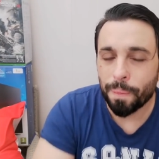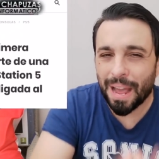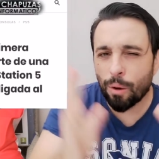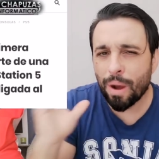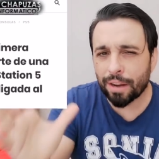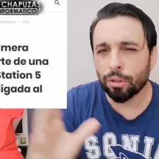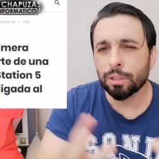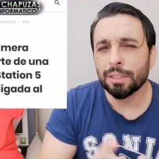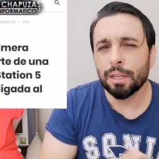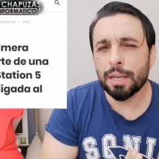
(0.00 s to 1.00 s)
De
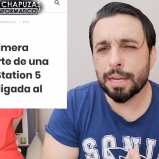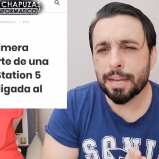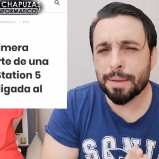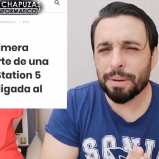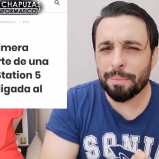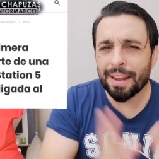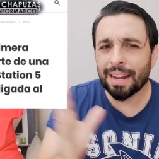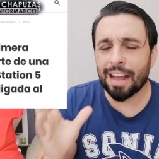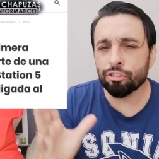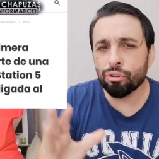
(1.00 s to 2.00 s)
acuerdo, eh,
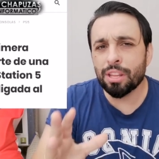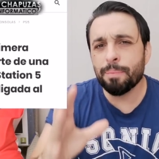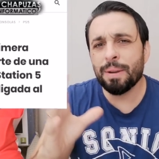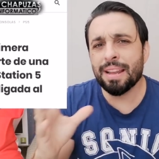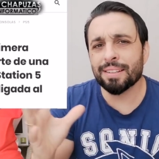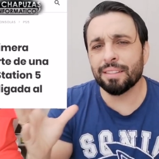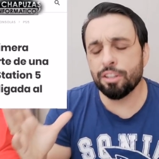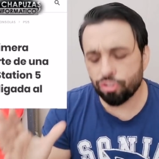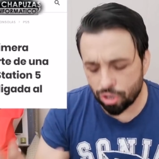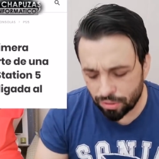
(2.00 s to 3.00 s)
primer caso de
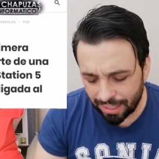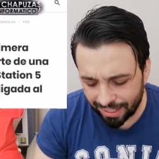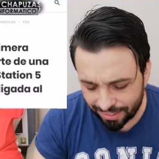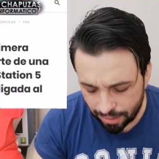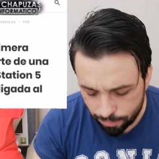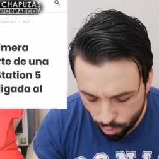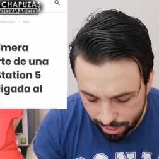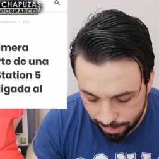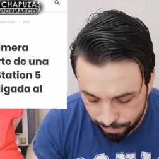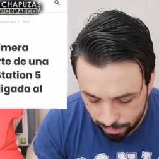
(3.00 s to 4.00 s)
PlayStation que se
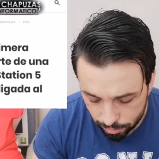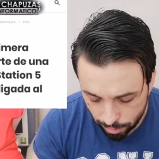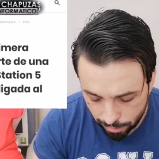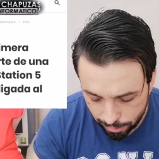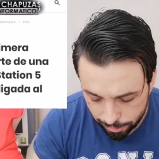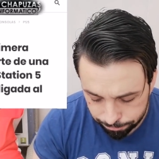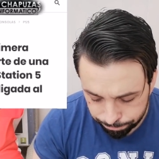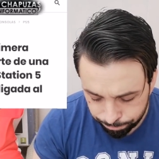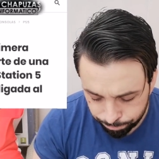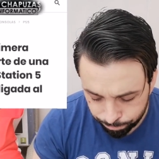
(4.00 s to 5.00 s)
muere.
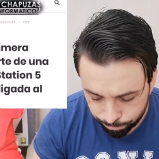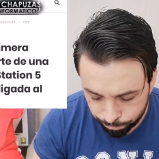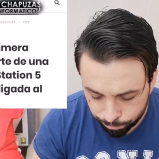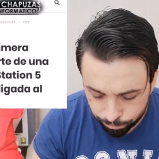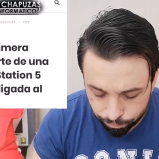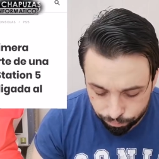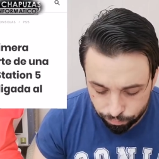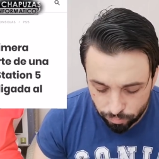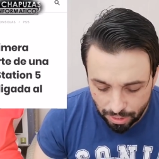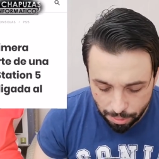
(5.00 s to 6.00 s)
Em,
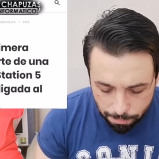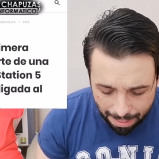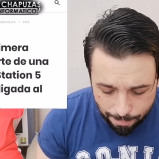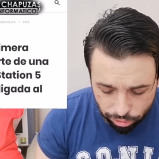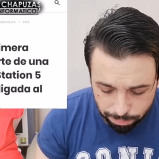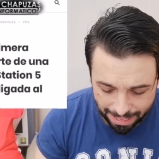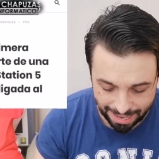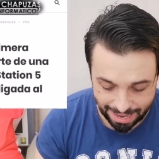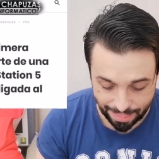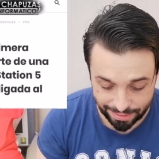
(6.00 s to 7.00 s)
vamos
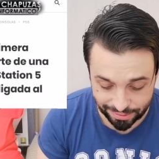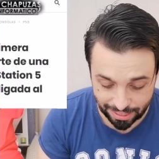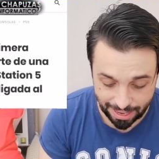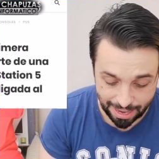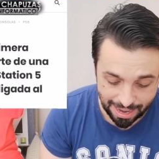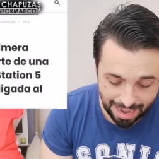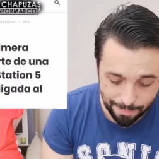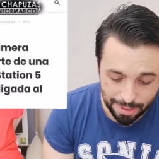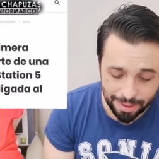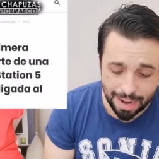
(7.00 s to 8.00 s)
para allá, dice.
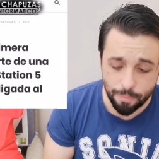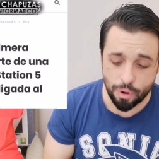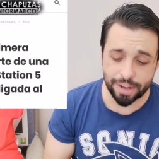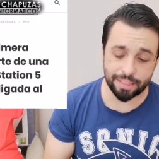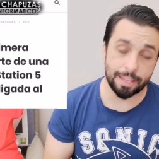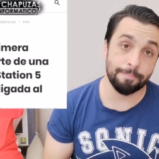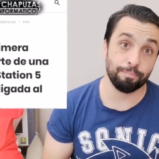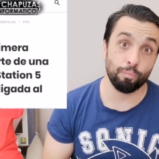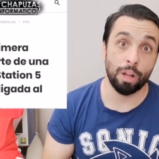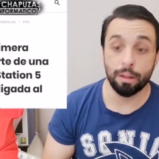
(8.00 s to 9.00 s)
La primera muerte